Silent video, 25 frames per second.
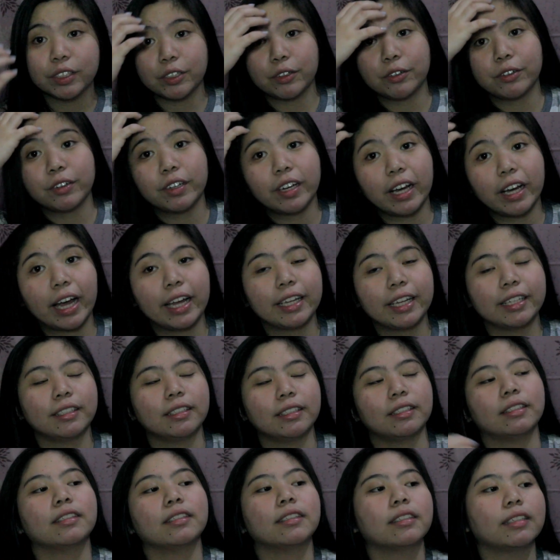So, guys,
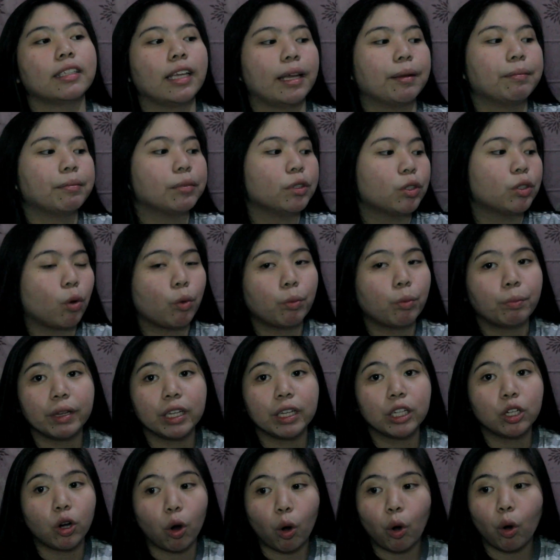I'm so
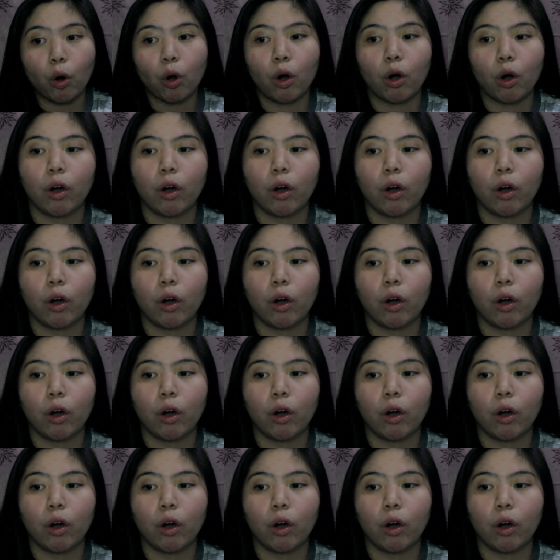bigo.